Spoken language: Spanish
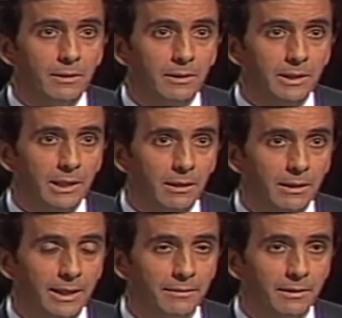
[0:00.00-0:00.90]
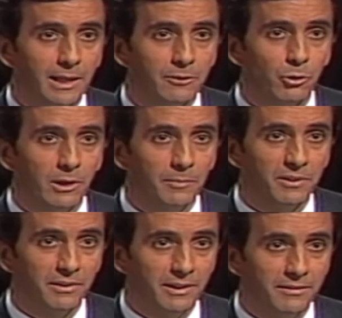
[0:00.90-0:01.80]
y el candidato a la
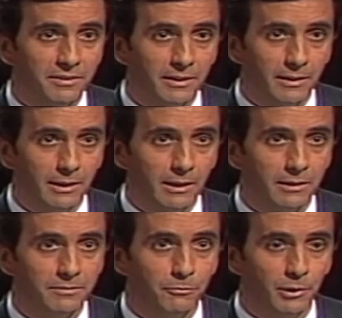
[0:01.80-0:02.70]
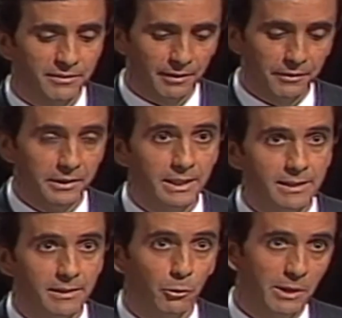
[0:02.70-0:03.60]
presidencia de las fuerzas de
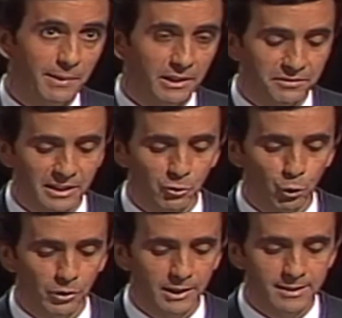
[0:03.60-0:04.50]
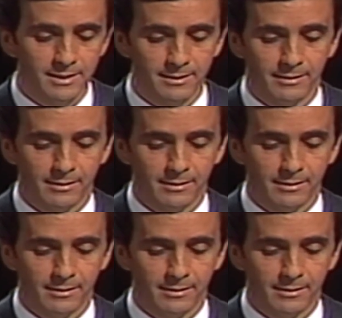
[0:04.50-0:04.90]
derecha o llamada centro derecha.